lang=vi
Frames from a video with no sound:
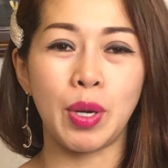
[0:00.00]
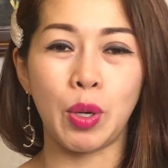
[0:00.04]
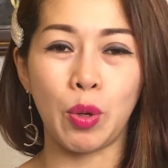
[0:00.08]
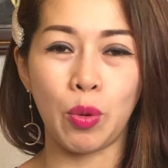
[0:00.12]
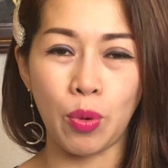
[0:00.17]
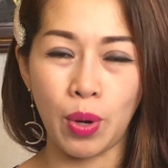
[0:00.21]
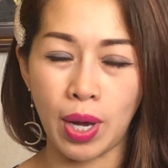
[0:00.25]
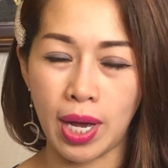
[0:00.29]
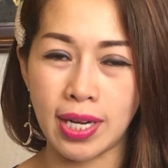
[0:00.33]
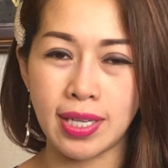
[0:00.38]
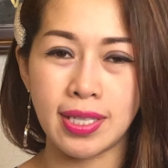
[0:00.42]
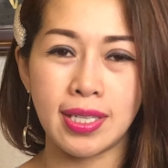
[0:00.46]
bị
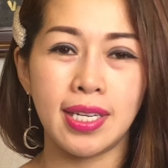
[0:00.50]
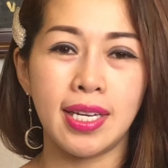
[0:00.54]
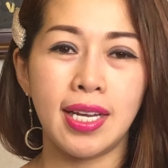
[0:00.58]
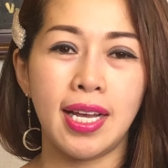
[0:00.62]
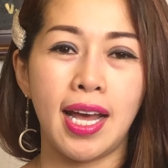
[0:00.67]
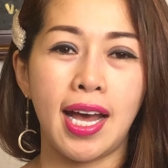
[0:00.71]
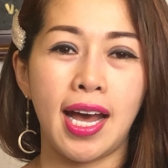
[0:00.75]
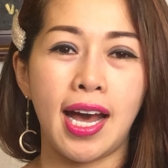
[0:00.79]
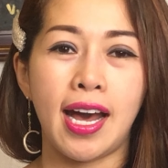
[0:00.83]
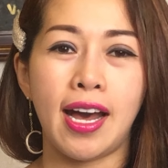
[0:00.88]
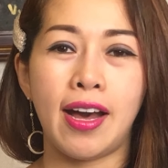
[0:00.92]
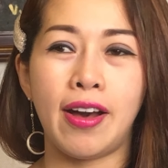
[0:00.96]
quên
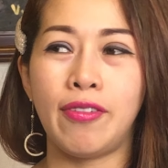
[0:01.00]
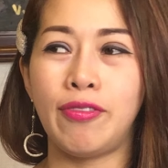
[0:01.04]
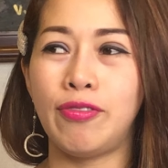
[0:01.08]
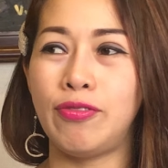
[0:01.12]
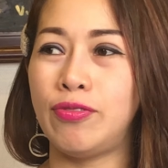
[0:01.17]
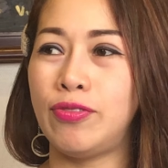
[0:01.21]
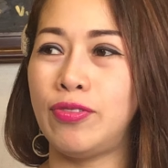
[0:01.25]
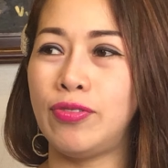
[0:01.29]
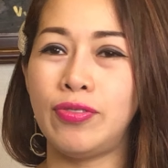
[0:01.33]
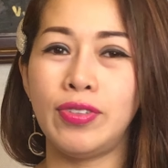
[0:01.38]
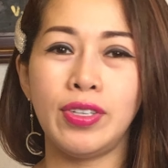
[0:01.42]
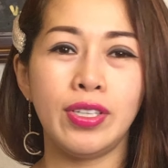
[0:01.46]
à,
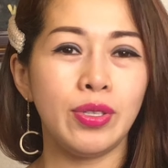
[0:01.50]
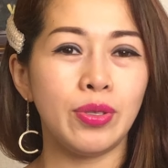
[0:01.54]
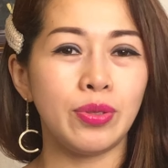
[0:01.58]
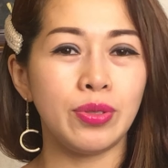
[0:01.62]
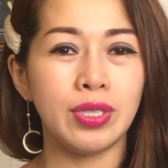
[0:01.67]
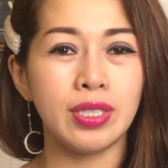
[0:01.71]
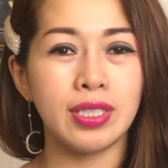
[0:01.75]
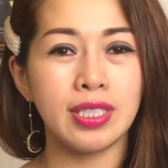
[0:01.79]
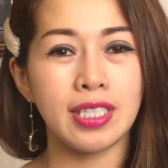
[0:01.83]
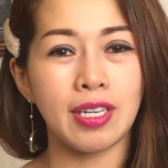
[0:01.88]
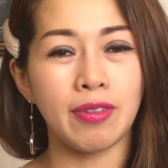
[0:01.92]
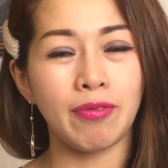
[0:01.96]
ví dụ
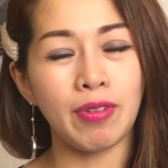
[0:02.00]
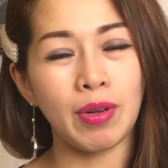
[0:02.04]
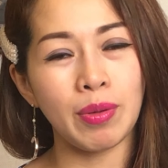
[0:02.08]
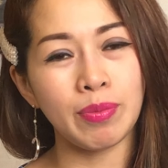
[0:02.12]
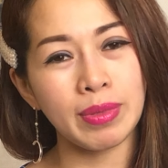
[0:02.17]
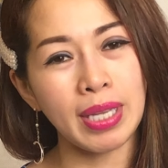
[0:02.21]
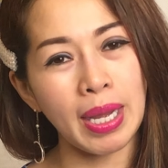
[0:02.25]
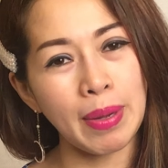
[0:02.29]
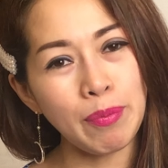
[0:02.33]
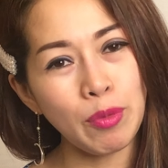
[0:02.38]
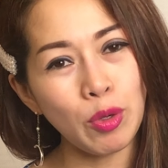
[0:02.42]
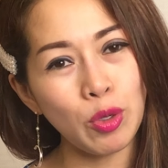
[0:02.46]
như trong phòng
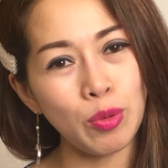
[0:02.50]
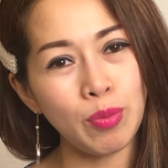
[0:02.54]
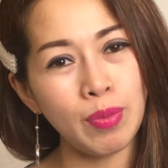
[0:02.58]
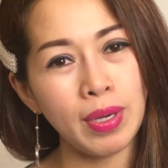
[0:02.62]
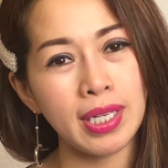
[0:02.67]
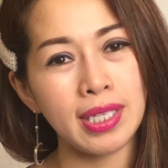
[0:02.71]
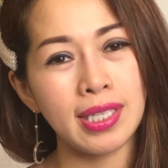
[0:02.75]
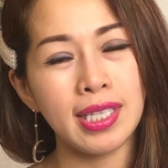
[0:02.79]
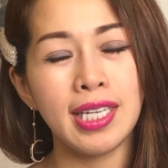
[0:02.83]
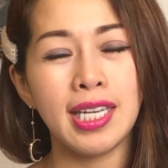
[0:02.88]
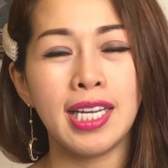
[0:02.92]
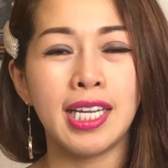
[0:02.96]
tắm của
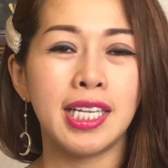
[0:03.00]
mình